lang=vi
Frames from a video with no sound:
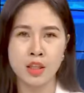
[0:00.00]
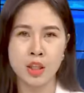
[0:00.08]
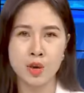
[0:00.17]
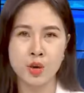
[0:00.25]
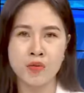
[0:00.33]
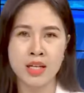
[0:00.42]

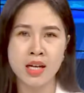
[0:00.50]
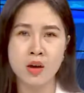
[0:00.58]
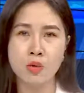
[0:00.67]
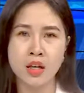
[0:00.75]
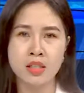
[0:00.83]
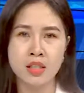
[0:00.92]
Thưa quý vị, các
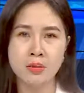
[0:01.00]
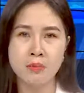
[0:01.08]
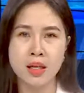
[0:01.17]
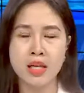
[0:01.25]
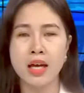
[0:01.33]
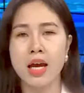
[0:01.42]
quan chức
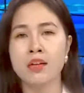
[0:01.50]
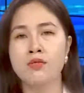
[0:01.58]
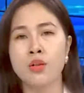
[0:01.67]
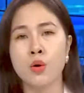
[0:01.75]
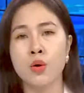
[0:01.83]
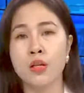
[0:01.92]
Mỹ, Anh
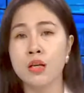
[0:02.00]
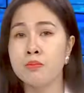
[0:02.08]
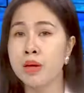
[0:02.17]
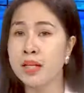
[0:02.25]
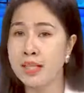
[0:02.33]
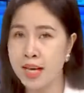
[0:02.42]
và khối
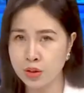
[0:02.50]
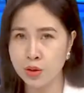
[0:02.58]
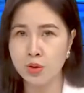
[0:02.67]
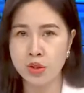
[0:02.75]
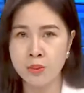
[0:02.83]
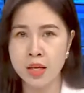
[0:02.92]
liên minh
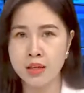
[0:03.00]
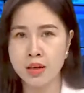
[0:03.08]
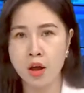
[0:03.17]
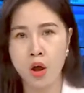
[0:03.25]
NATO cho biết